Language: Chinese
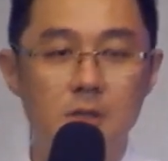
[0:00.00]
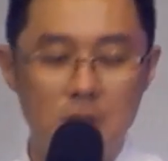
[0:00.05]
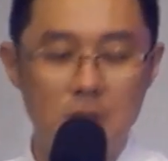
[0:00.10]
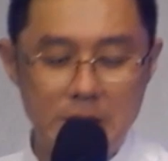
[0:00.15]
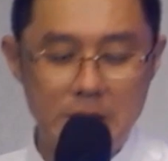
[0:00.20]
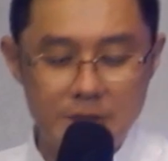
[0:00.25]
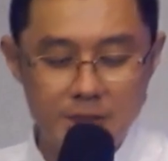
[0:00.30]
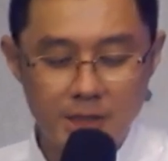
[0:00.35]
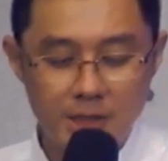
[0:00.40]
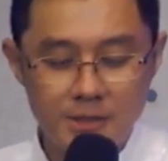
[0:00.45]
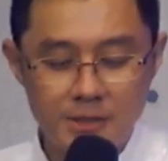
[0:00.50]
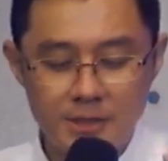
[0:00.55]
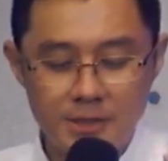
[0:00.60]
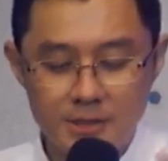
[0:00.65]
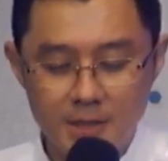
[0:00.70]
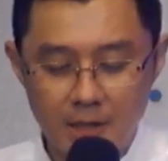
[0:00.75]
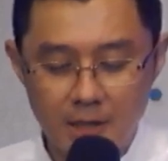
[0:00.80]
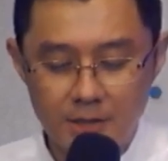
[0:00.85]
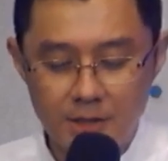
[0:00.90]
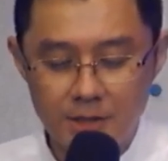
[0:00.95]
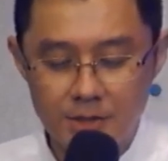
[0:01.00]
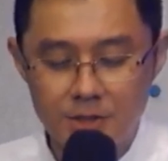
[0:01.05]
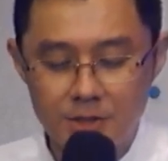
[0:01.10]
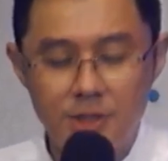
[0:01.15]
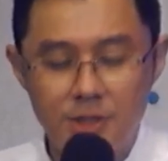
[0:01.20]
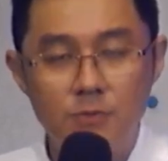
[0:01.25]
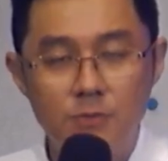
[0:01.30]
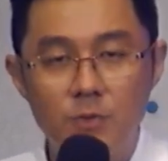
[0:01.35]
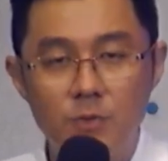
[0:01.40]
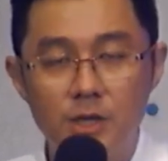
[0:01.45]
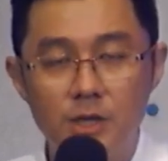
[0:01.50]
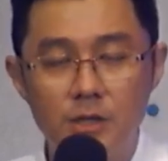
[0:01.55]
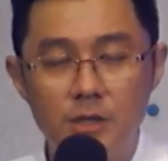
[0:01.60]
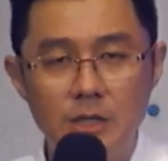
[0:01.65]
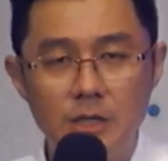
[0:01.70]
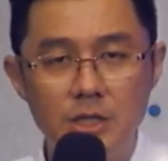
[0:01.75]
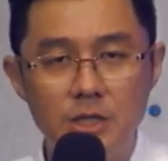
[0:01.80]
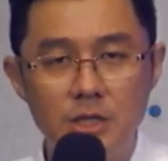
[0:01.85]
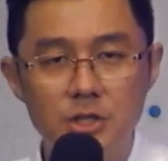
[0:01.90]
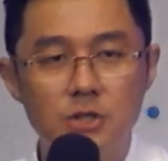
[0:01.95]
你生气上帝是因为
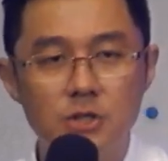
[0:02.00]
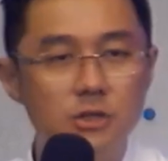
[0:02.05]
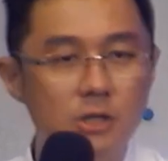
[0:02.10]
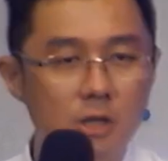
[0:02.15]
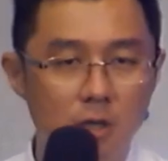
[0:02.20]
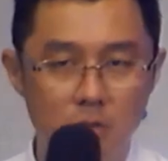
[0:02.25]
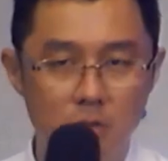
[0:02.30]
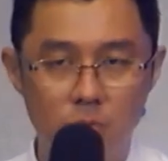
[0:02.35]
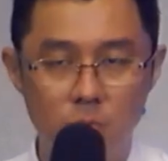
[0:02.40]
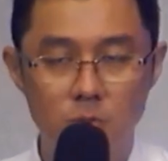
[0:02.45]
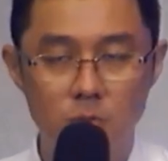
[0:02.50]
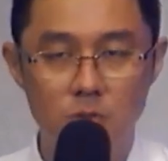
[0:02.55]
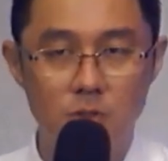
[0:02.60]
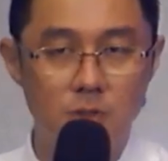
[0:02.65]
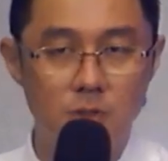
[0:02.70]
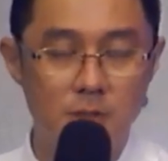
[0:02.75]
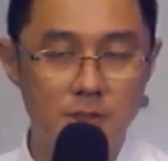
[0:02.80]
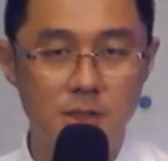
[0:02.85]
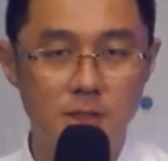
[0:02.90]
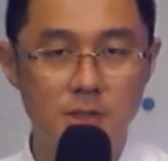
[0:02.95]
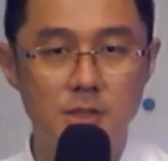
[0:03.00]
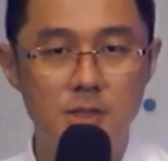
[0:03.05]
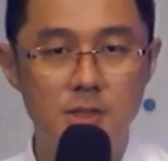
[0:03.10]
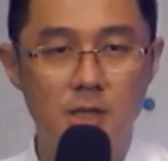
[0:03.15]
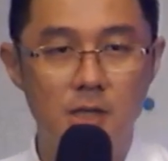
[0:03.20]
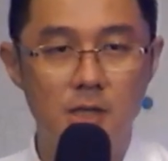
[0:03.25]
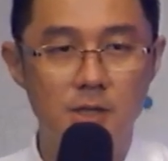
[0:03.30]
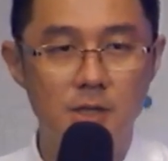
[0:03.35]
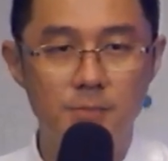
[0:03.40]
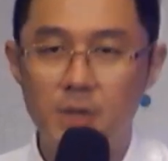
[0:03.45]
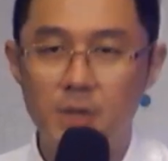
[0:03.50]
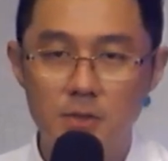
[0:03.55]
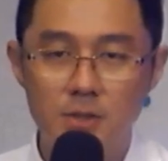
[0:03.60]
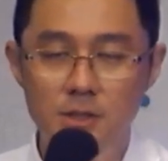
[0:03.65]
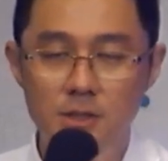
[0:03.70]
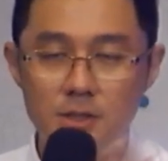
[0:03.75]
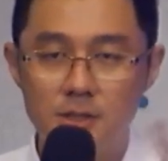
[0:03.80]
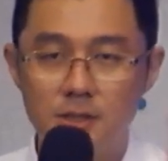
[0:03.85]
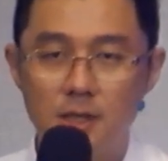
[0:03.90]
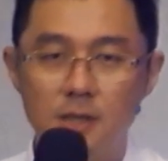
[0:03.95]
你失去了很多，所以你生气上帝。不要
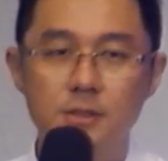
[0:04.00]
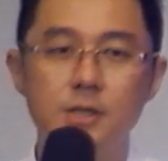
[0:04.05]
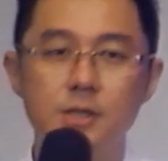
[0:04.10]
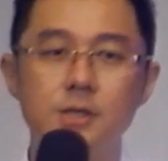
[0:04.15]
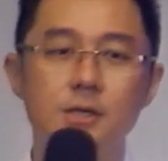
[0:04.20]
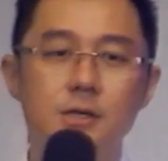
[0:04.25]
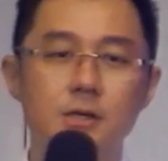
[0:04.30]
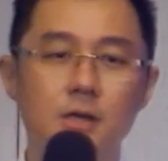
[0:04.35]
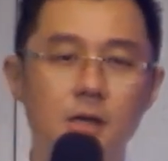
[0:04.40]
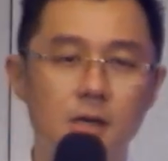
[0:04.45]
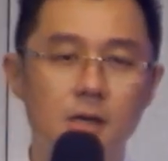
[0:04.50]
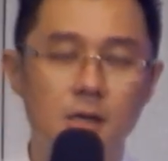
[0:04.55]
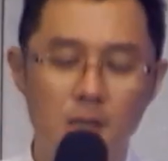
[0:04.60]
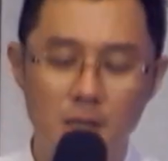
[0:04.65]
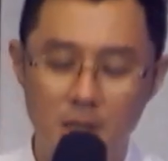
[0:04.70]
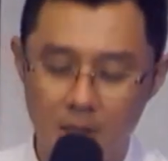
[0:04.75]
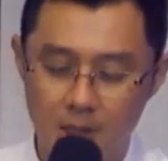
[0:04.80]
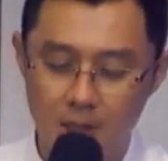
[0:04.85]
生气上帝啊！